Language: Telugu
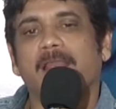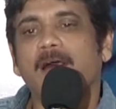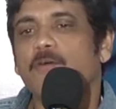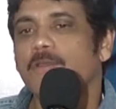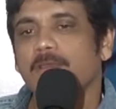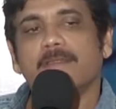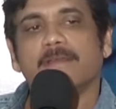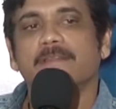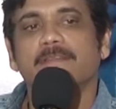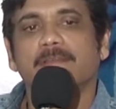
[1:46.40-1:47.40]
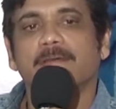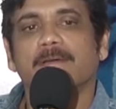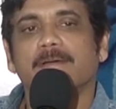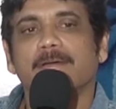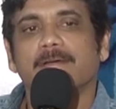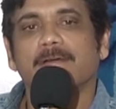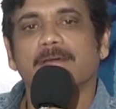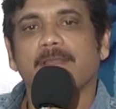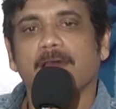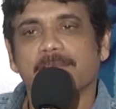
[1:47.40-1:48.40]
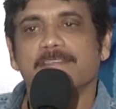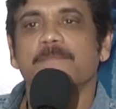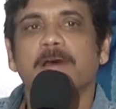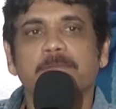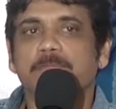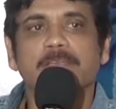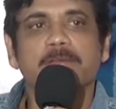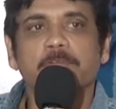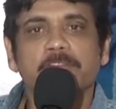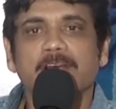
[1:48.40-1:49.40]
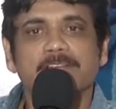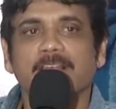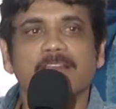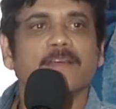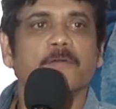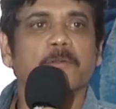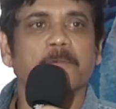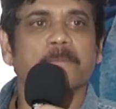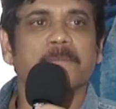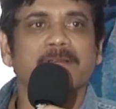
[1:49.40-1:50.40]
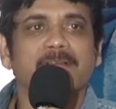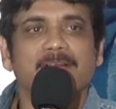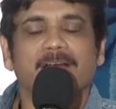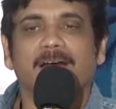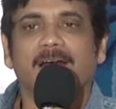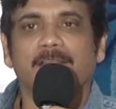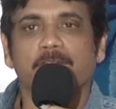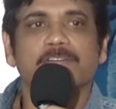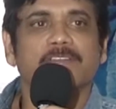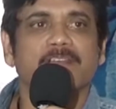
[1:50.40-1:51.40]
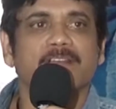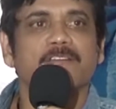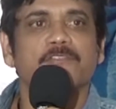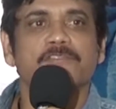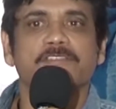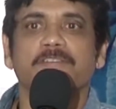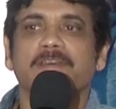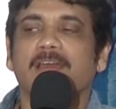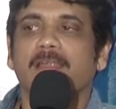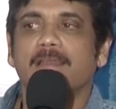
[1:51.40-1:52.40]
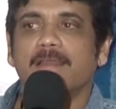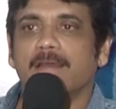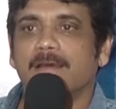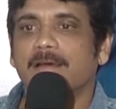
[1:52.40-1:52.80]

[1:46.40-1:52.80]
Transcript: రాహుల్ నాకు ఈ సినిమా దీని ముందు నాకు తెలియదు ఎవరు ఆ రోజు థియేటర్లో చూస్తామే అండ్